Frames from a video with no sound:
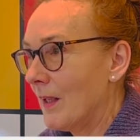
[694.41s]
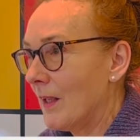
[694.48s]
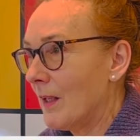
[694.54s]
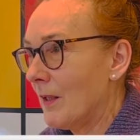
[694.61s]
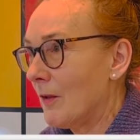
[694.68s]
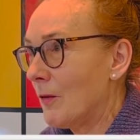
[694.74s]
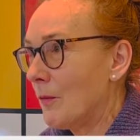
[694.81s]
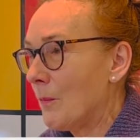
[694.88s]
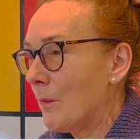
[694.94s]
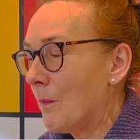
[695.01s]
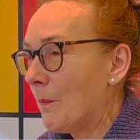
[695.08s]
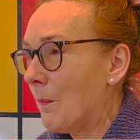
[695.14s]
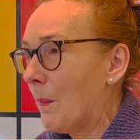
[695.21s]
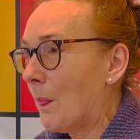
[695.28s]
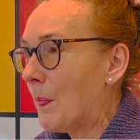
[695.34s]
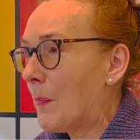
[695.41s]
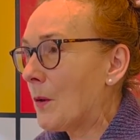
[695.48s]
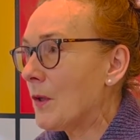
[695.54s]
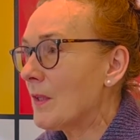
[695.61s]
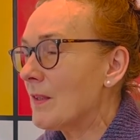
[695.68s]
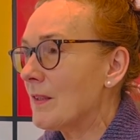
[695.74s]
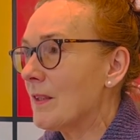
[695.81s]
Mhm. To
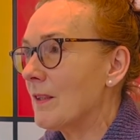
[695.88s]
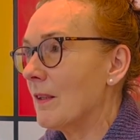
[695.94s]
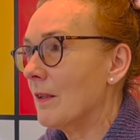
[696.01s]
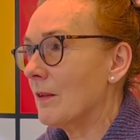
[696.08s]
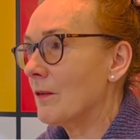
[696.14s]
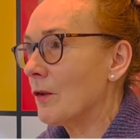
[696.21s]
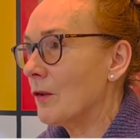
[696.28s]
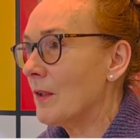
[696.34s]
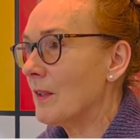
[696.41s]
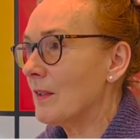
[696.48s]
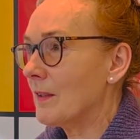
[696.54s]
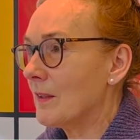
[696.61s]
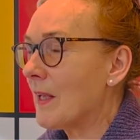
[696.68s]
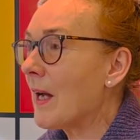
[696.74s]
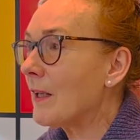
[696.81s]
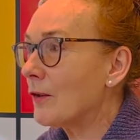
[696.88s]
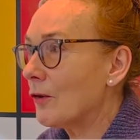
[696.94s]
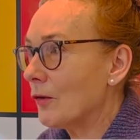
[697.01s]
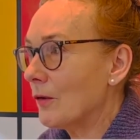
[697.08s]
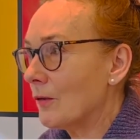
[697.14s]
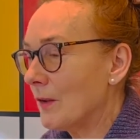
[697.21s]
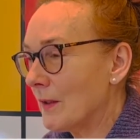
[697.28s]
jest to jest tak to
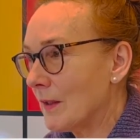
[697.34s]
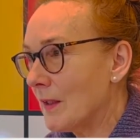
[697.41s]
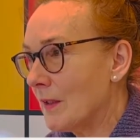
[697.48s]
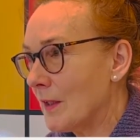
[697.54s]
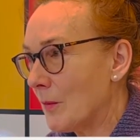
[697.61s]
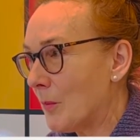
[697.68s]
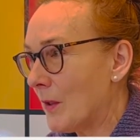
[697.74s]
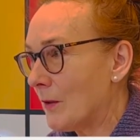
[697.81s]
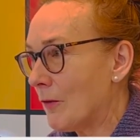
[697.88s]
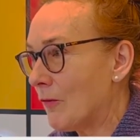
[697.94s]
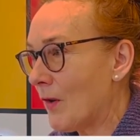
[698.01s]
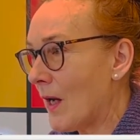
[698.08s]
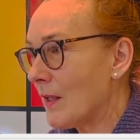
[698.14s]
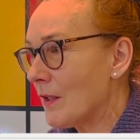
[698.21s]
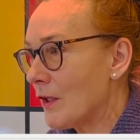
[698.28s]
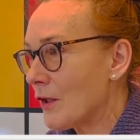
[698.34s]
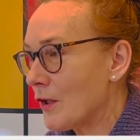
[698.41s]
jest interpretowane,